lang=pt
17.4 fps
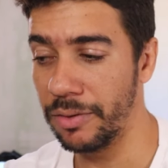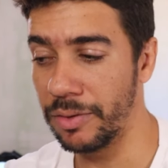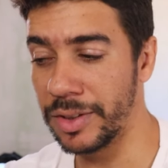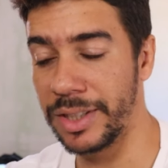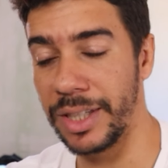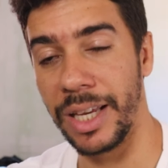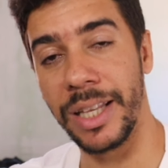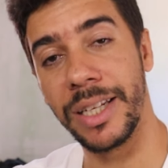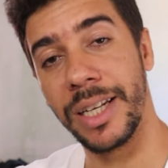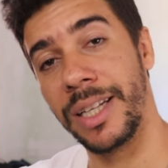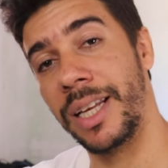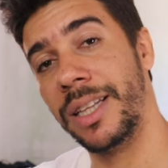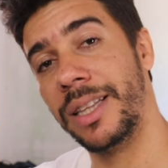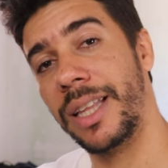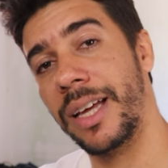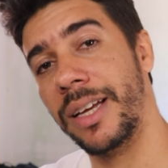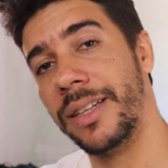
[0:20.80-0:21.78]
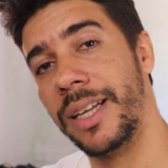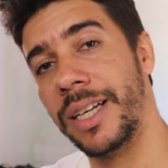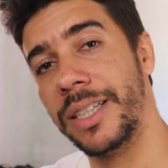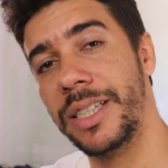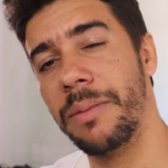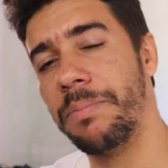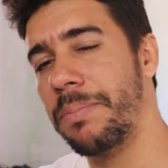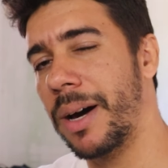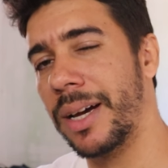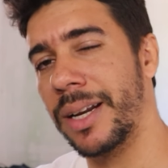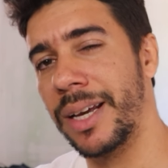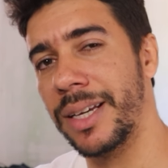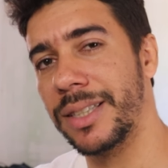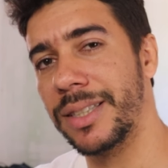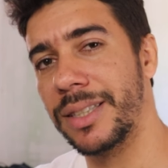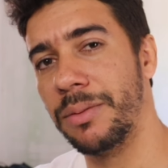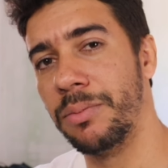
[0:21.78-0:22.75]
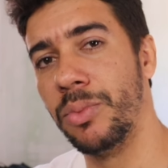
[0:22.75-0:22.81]
você entra na internet e
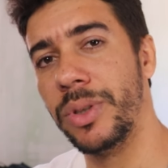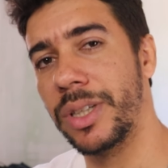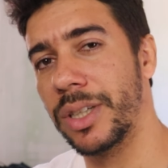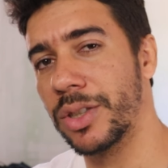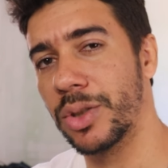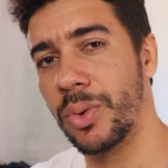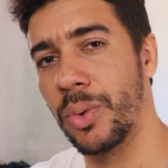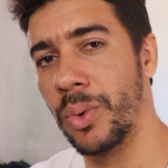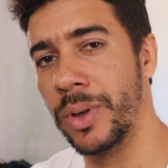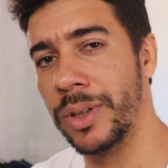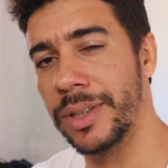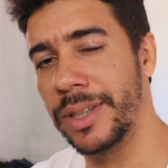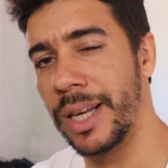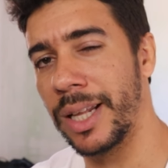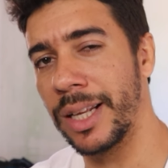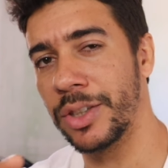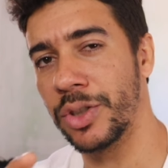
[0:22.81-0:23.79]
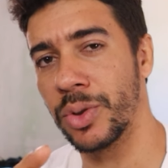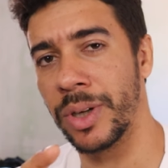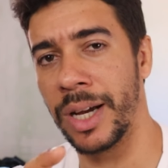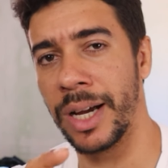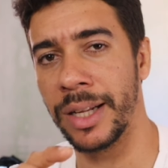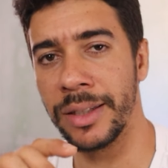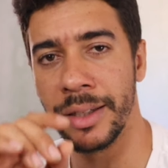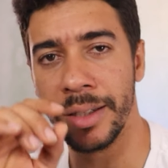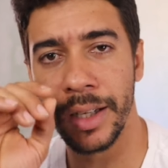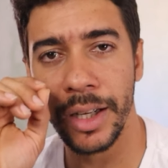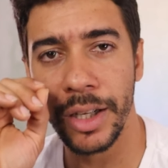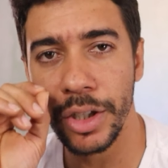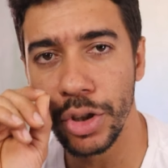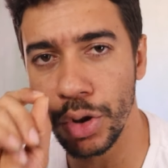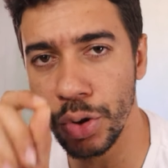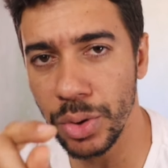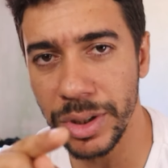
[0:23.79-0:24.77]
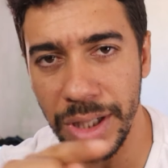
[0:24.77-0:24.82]
aparece muitas coisas relacionadas
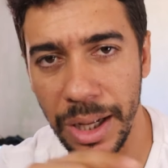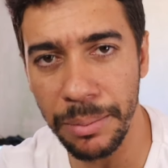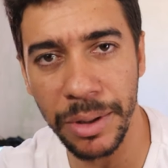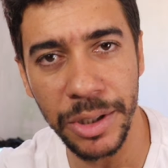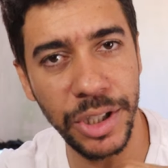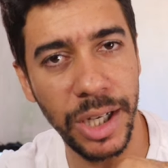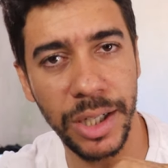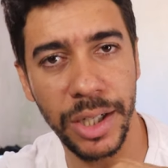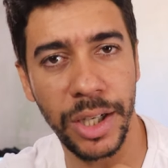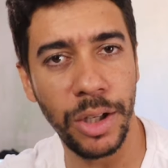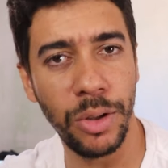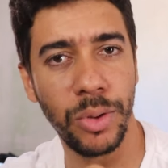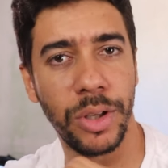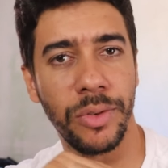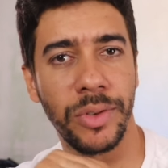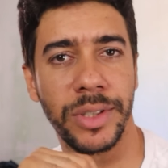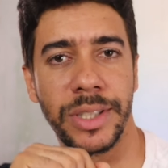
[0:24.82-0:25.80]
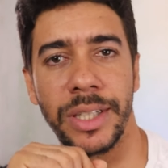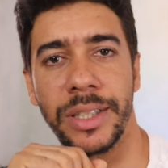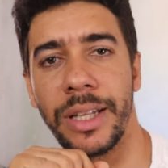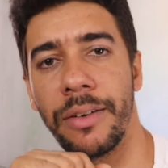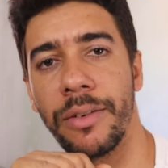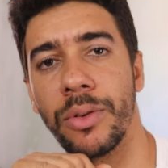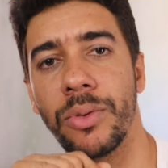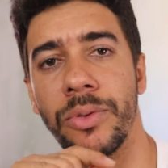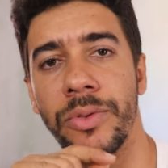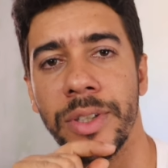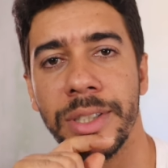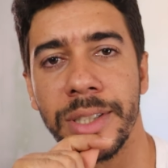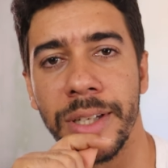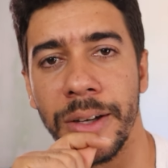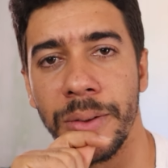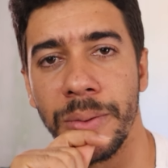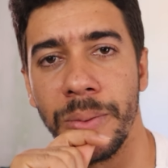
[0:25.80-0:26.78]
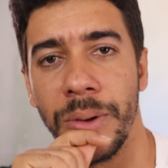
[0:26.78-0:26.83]
justamente àquilo que você estava
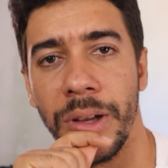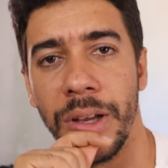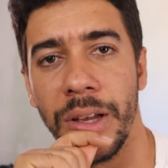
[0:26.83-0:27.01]
conversando.